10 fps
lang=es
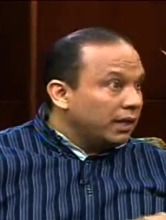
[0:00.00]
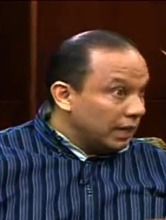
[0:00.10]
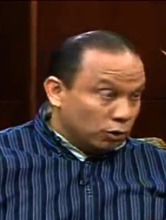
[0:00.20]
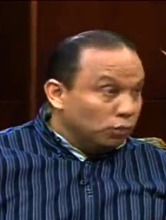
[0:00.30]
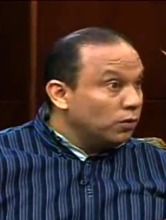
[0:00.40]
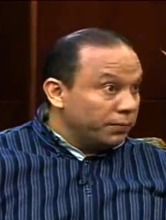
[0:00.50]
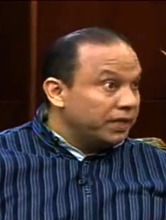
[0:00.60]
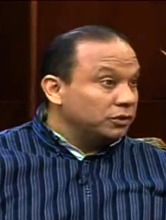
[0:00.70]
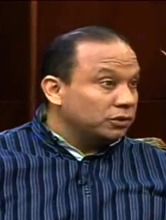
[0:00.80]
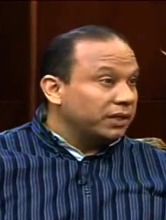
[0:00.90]
En algún
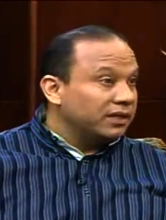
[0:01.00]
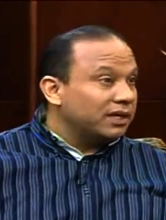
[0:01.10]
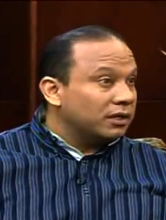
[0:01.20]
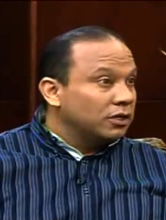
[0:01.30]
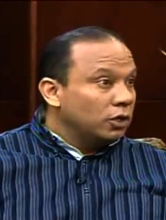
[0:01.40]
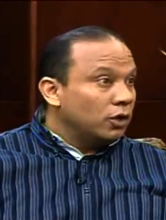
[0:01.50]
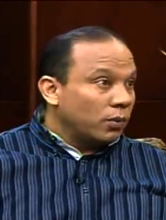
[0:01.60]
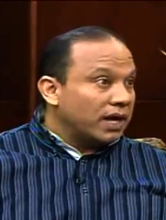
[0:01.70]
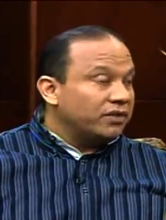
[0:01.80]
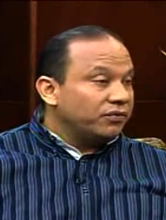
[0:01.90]
momento, Edgar,
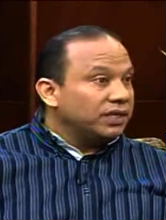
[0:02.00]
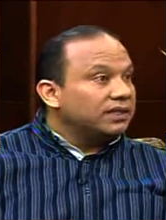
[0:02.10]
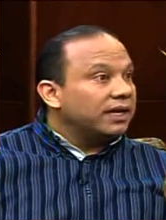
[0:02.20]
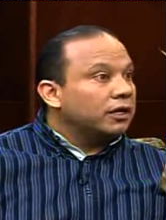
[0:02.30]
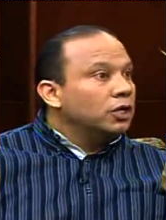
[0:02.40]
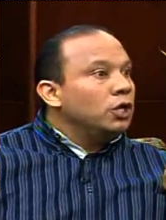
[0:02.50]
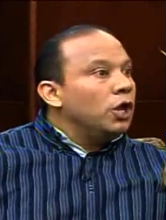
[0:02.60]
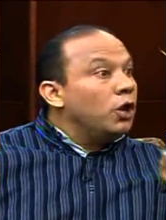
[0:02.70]
lo van a enfrentar.